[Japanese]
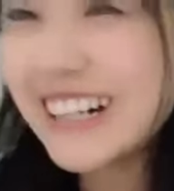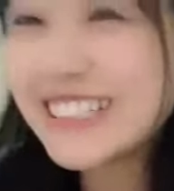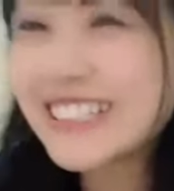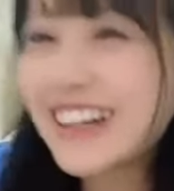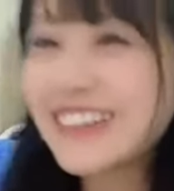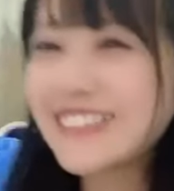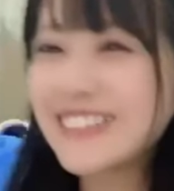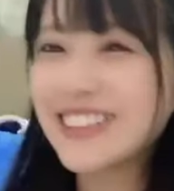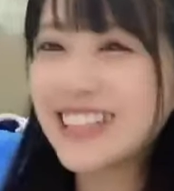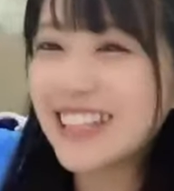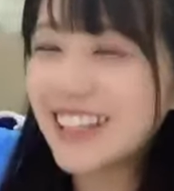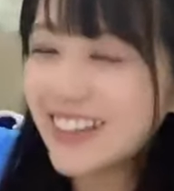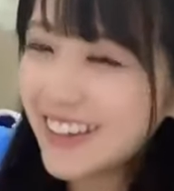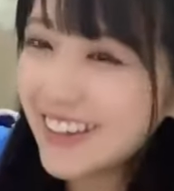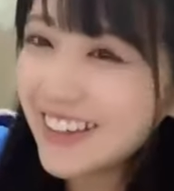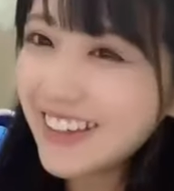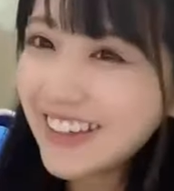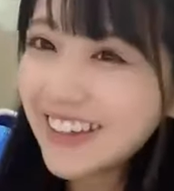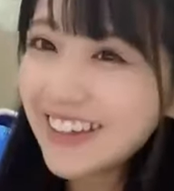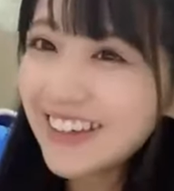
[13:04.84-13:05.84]
朝の
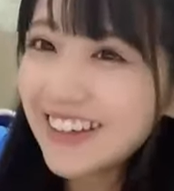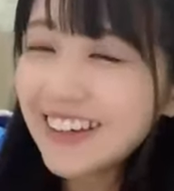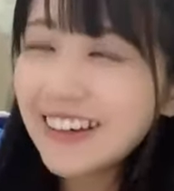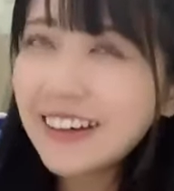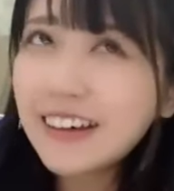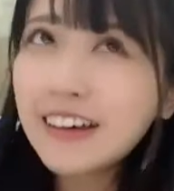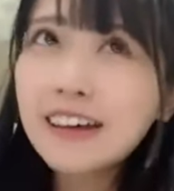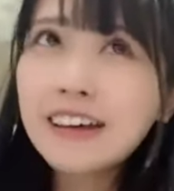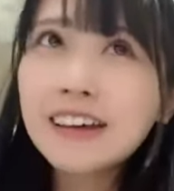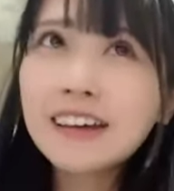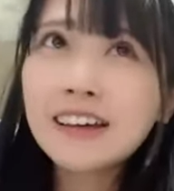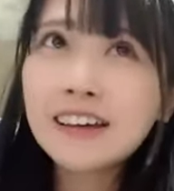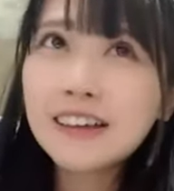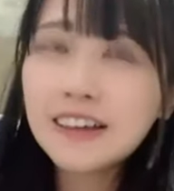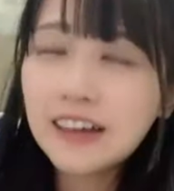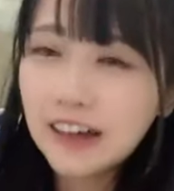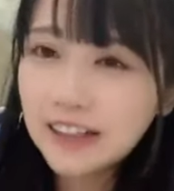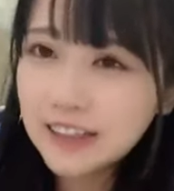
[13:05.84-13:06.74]
ねやっぱ違うわ